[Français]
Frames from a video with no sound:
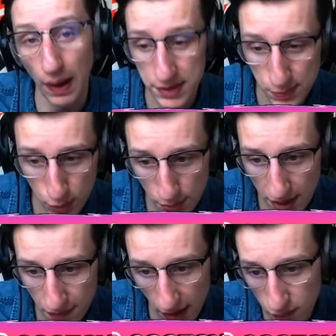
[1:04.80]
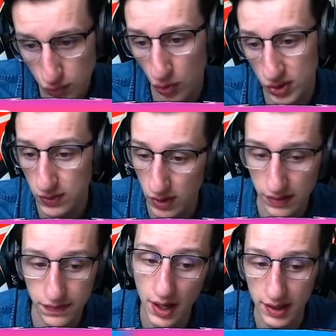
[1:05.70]
faire un petit peu de BF avec vous. Donc si vous
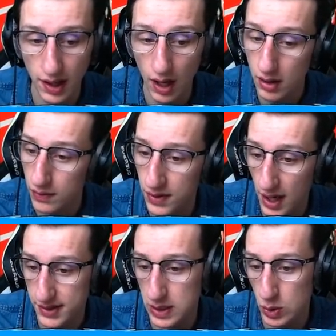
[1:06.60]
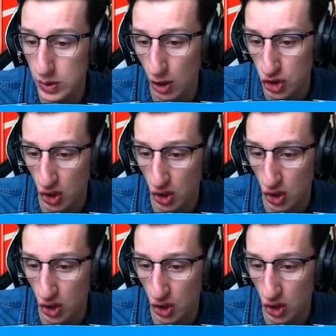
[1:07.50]
voulez venir, les gars, venez à 18h, je